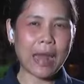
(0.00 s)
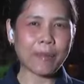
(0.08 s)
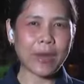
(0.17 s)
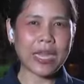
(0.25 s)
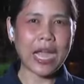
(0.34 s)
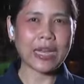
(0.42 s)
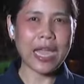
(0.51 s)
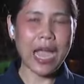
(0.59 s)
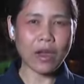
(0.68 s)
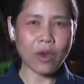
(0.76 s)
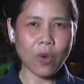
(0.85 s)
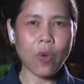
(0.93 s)
ไปยังย่า
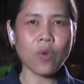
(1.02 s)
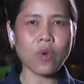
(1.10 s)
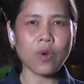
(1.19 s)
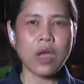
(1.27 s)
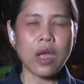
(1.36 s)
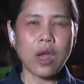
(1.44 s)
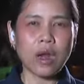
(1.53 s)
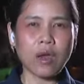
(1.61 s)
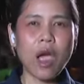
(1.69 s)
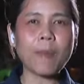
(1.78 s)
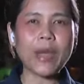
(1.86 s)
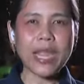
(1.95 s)
งกุ้งแล้ว
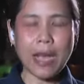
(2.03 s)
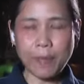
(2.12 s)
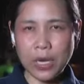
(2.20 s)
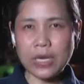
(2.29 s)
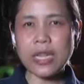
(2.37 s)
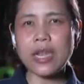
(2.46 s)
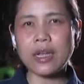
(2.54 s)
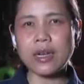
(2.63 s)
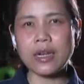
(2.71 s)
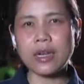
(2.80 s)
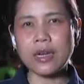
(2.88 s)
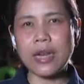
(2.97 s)
ก็ไปยังพื้นที่
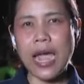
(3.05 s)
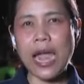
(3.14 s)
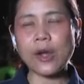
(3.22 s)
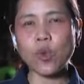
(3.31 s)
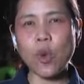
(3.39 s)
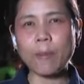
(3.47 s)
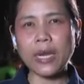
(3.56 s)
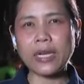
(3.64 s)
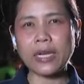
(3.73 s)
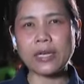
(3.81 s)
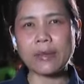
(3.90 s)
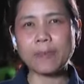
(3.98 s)
อื่นๆได้รวมไป
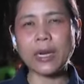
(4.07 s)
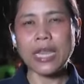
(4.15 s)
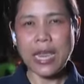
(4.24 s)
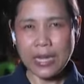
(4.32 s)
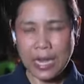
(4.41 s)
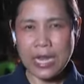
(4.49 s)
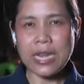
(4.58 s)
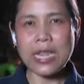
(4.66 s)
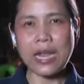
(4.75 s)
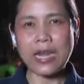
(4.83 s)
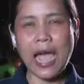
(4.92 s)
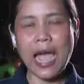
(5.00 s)
ถึงประเทศอินเดีย
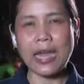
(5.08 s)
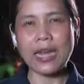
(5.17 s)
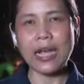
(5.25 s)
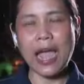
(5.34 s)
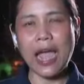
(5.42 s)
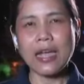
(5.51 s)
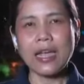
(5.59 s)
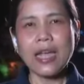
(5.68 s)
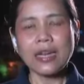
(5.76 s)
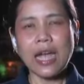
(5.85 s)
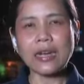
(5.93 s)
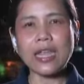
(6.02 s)
ได้นะคะ
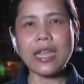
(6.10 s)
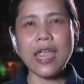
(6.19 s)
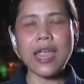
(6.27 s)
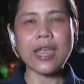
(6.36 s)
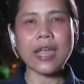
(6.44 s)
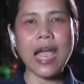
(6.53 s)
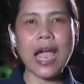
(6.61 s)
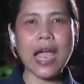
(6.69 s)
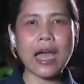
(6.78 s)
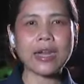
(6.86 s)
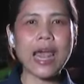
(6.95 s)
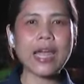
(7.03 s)
ทั้งนี้เองค่ะ
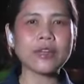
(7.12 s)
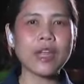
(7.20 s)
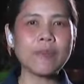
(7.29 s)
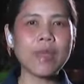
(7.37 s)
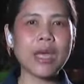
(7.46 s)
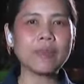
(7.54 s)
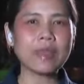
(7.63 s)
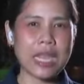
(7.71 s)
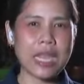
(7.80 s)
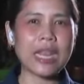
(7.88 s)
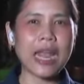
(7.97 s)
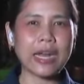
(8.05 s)
แรกเริ่มเดิม
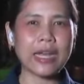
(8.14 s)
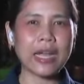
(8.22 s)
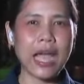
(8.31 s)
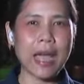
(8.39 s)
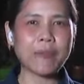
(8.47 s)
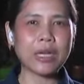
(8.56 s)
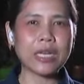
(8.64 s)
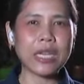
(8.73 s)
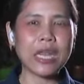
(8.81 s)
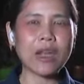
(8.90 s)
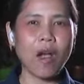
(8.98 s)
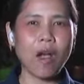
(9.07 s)
ทีนั้นนะคะพื้น
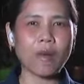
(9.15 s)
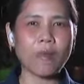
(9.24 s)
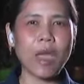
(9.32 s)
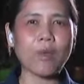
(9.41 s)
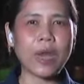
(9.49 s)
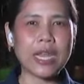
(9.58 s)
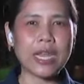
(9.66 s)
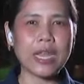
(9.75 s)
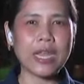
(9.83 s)
ที่ของเมียวดี